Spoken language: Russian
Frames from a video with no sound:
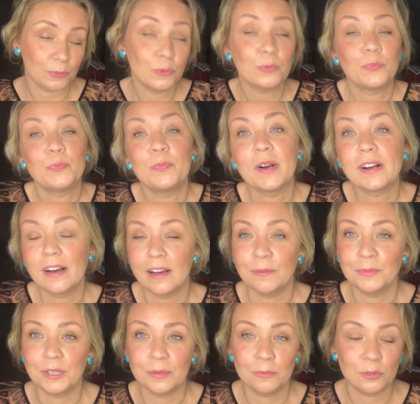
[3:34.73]
Ну, пока
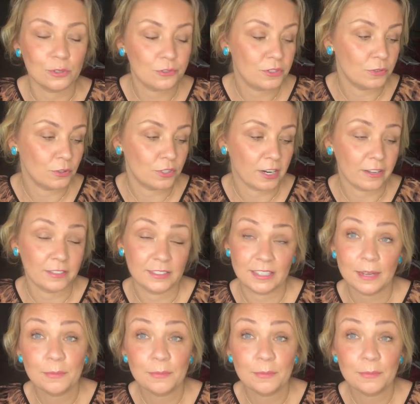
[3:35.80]
мне больше всего нравится.